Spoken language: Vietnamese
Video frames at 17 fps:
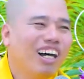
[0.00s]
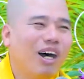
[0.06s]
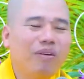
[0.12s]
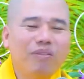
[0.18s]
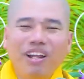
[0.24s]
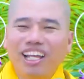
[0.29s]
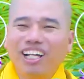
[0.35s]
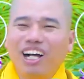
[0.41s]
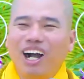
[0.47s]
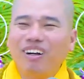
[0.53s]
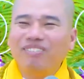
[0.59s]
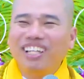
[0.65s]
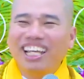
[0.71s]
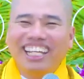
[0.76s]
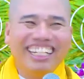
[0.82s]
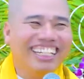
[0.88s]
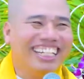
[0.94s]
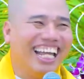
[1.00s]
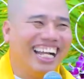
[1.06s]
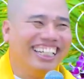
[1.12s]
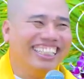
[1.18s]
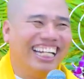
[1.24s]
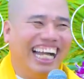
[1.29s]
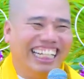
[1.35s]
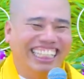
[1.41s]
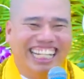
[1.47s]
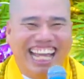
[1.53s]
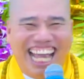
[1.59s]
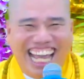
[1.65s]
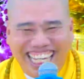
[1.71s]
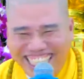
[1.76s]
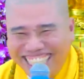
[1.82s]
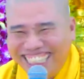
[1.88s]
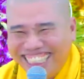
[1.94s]
Hốt đi đừng nặng
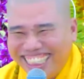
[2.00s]
nề.